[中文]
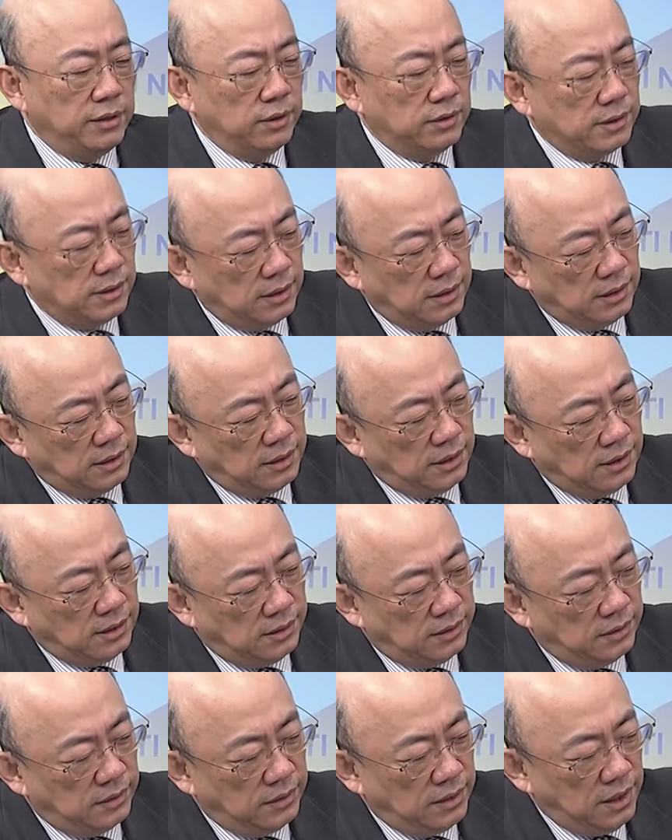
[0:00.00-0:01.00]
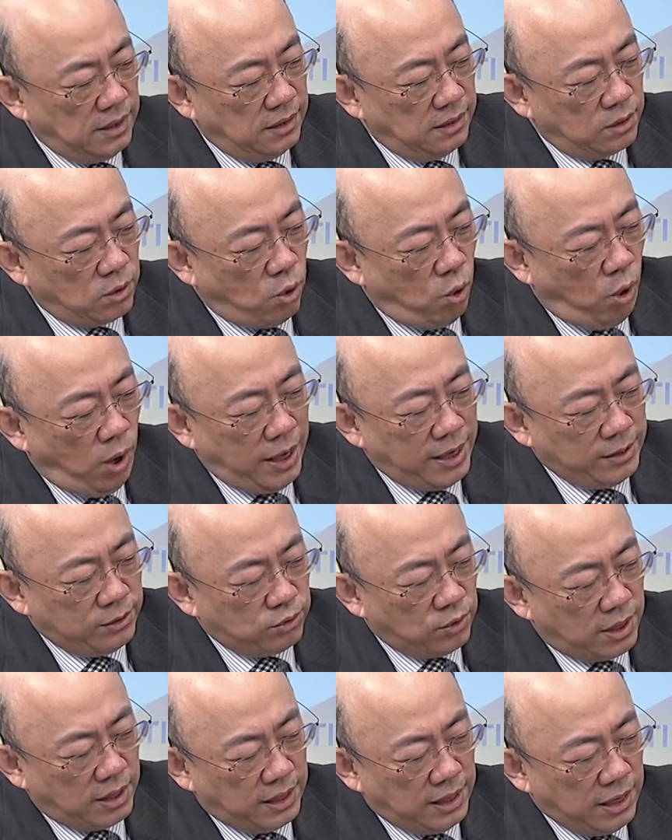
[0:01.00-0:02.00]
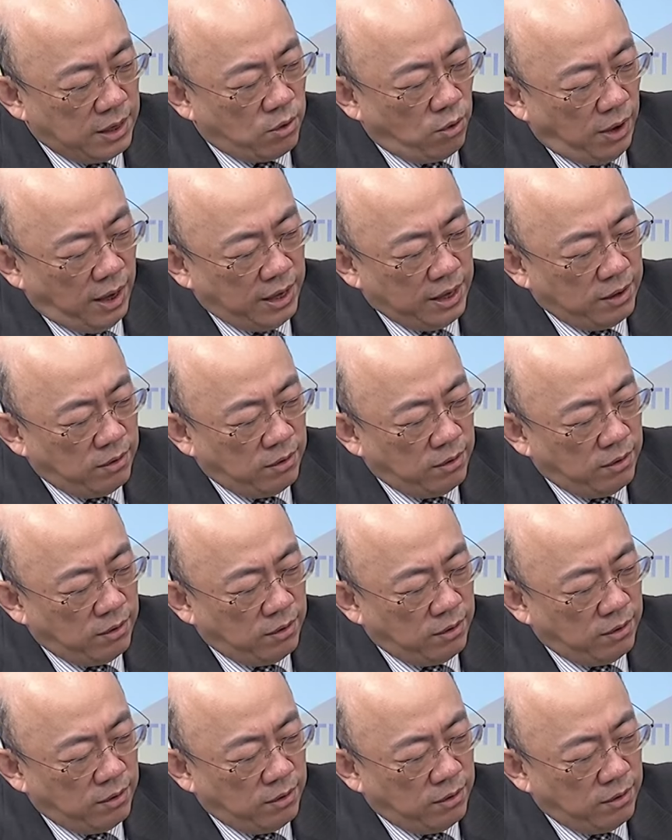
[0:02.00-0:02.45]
就是块状，一块一